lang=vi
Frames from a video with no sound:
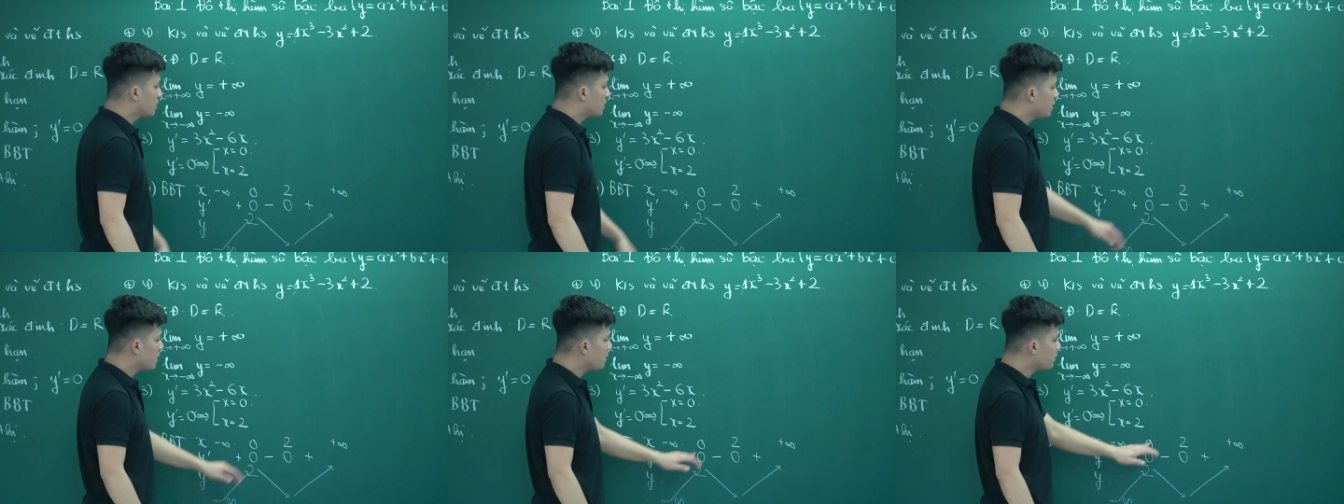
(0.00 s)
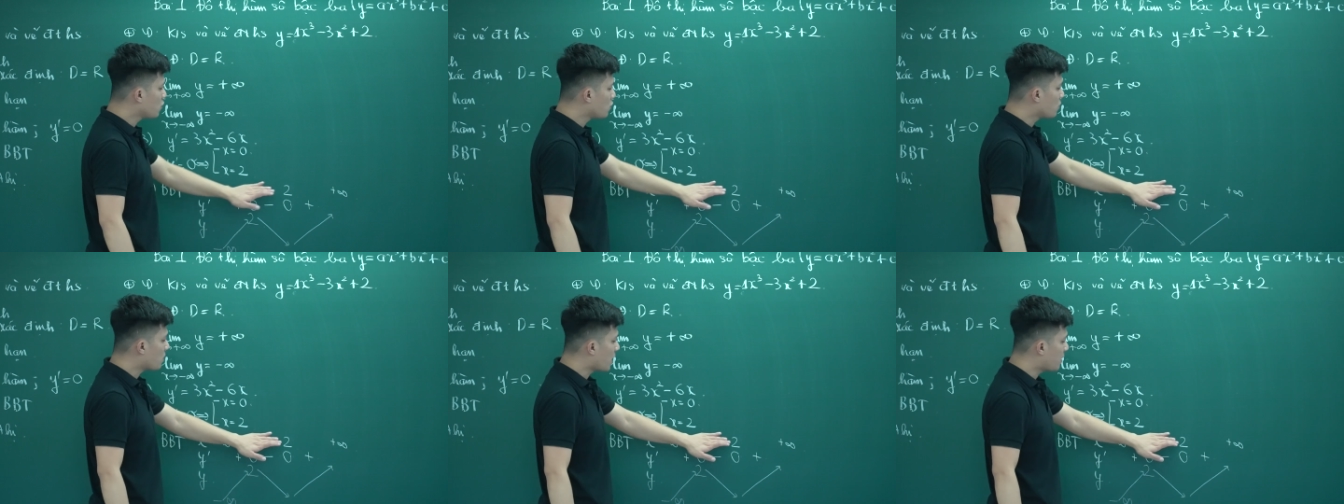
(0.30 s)
tiếp
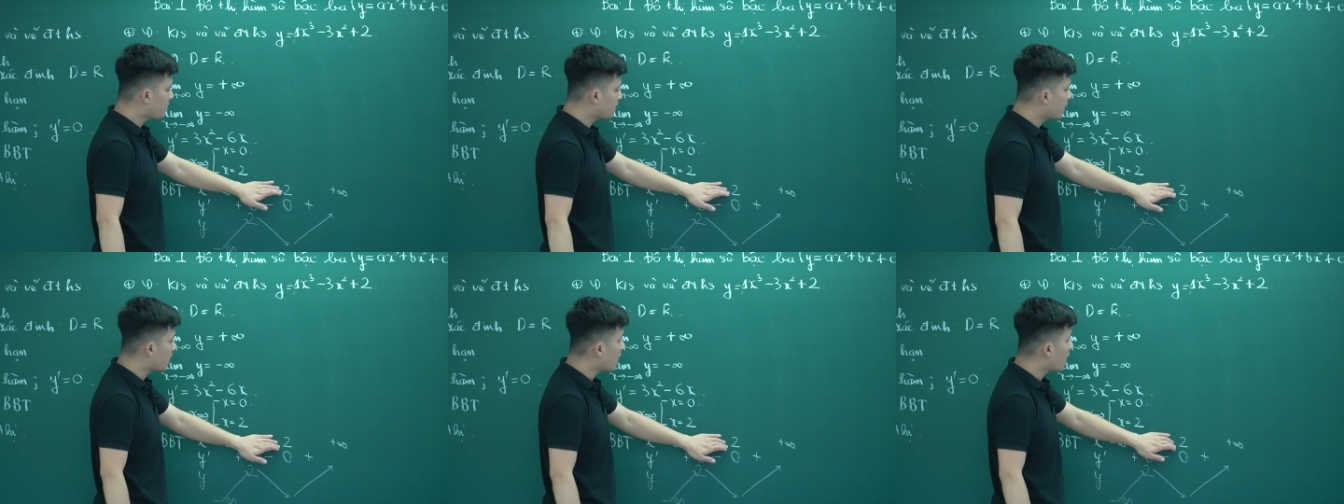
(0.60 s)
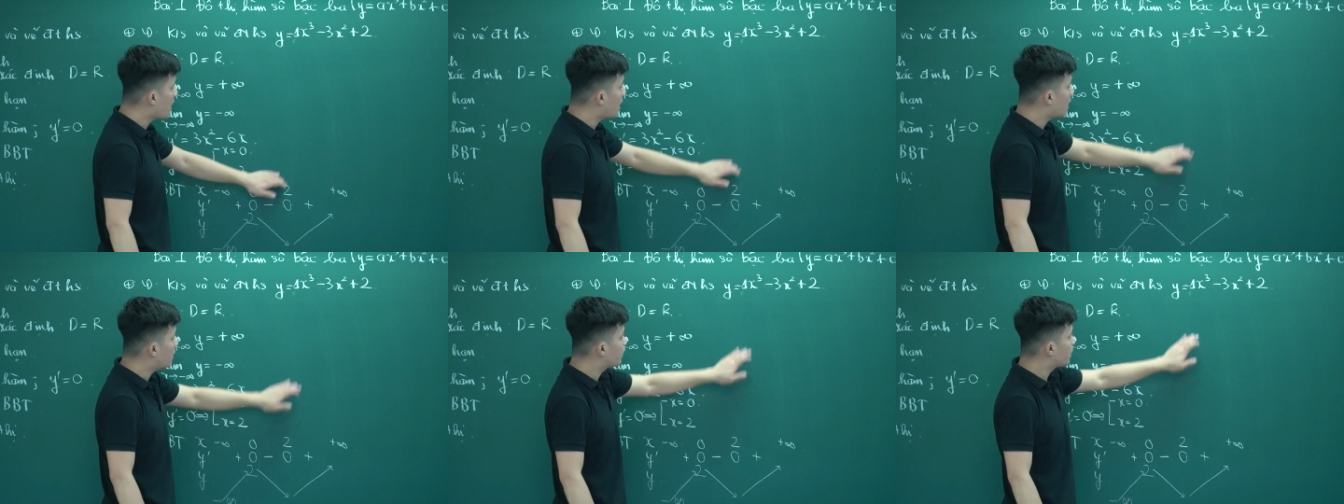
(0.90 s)
tục em thay
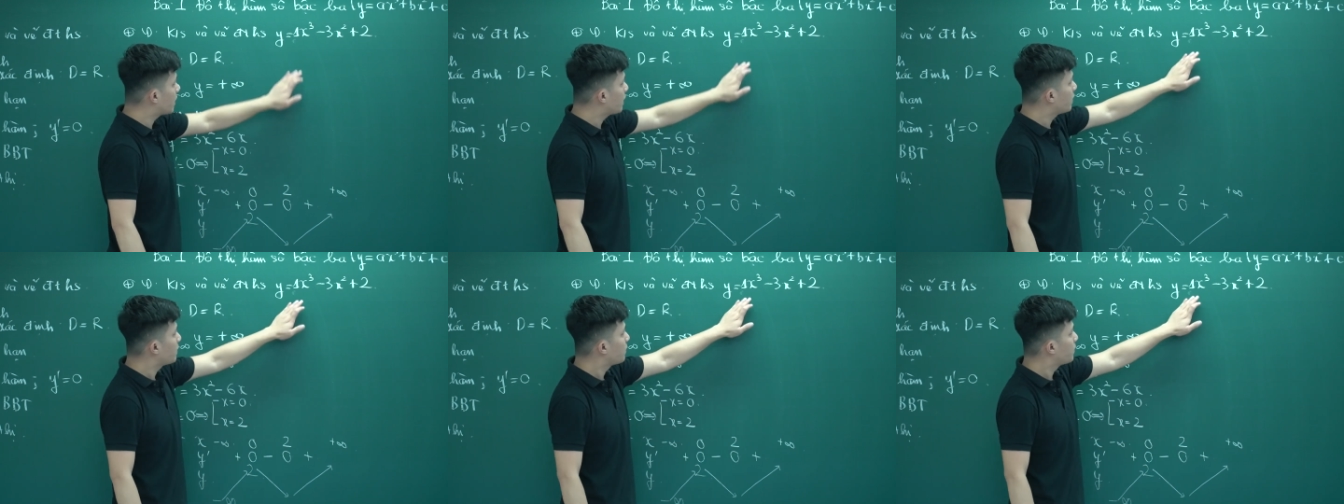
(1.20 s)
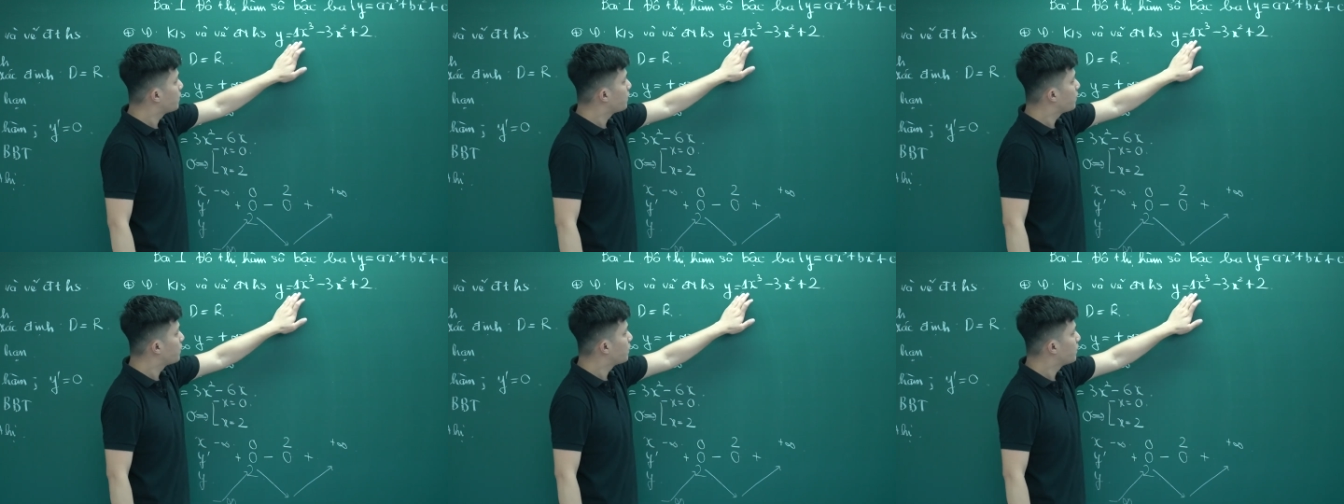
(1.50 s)
2 vào đây
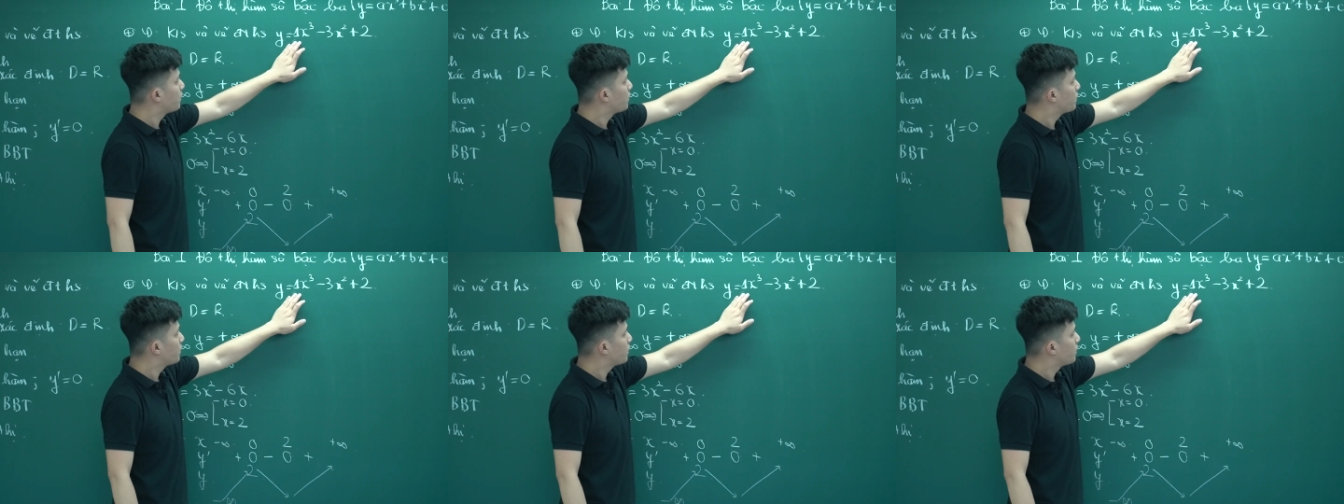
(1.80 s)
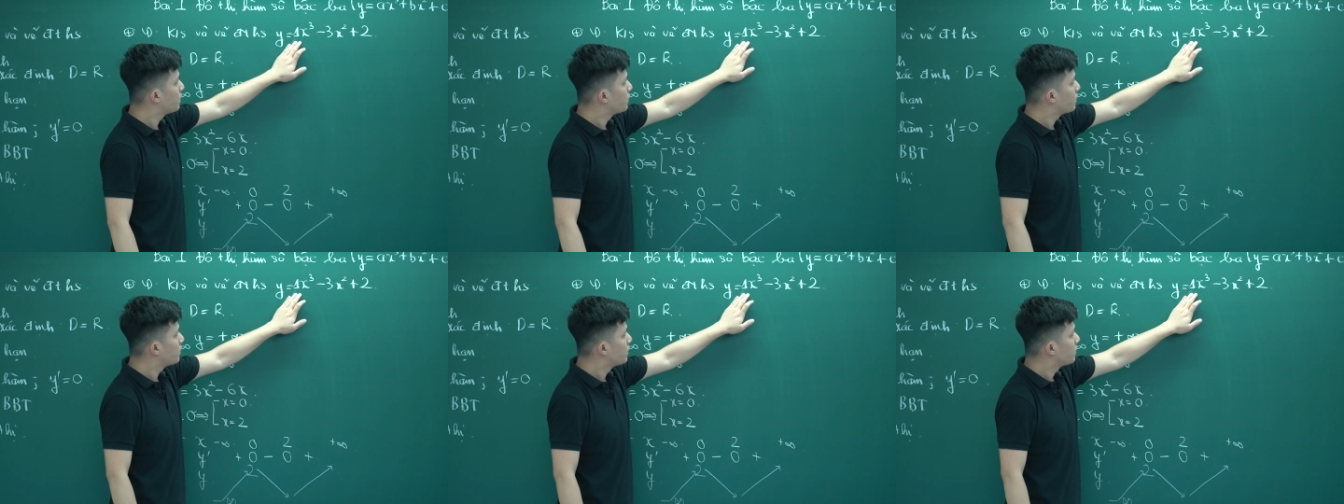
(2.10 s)

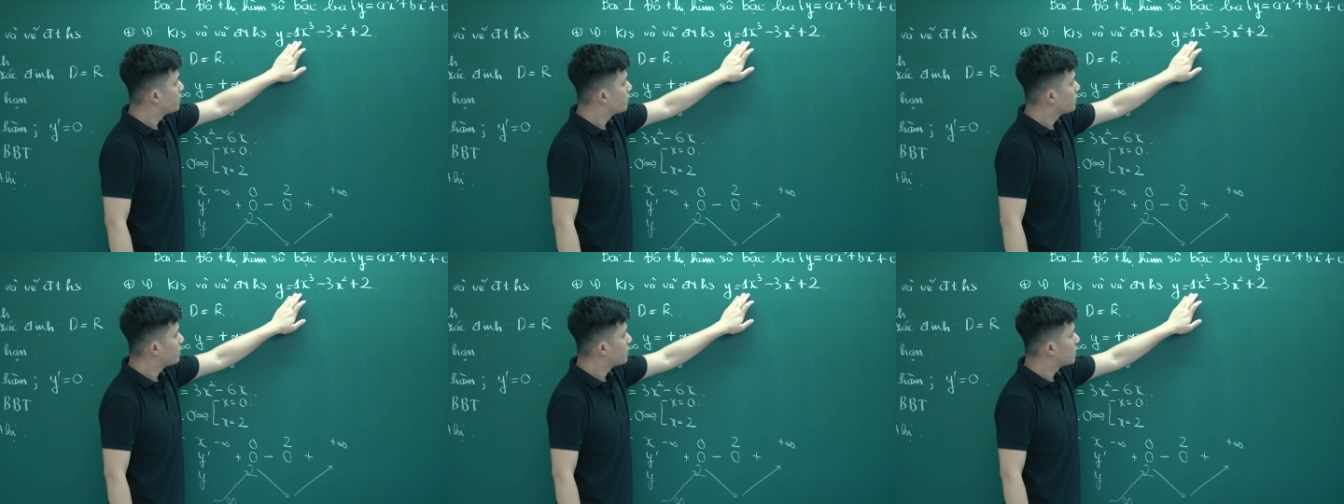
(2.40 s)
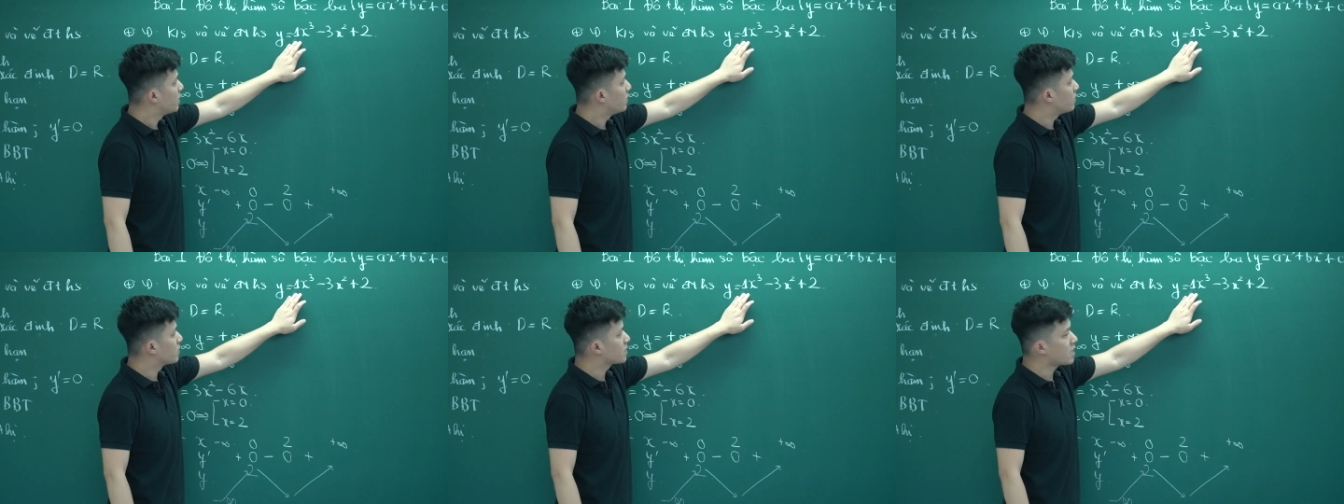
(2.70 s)

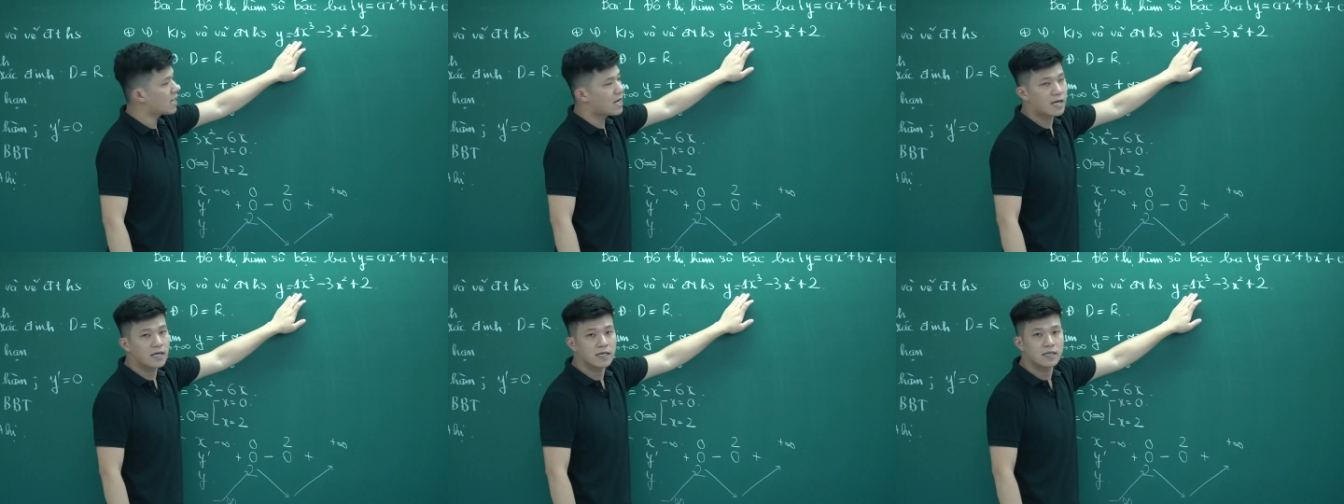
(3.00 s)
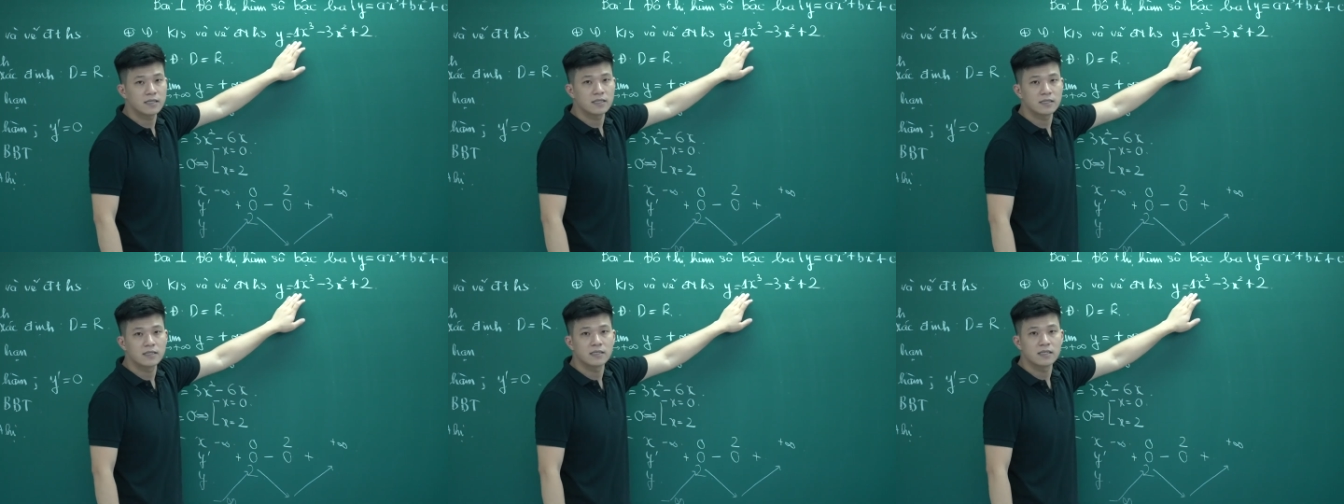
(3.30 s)
thì nó
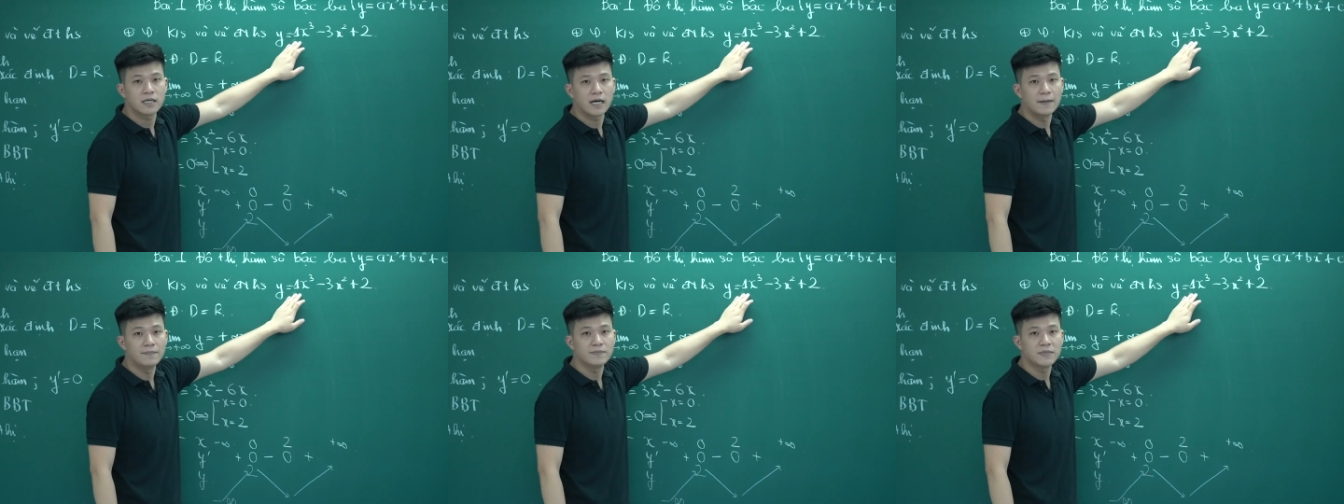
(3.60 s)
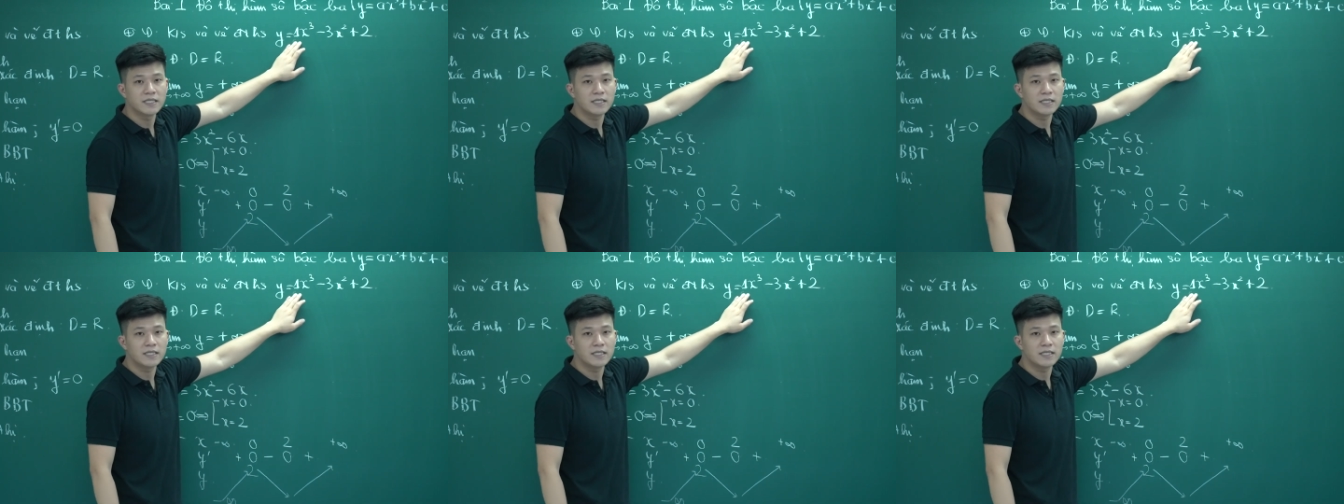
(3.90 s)
ra âm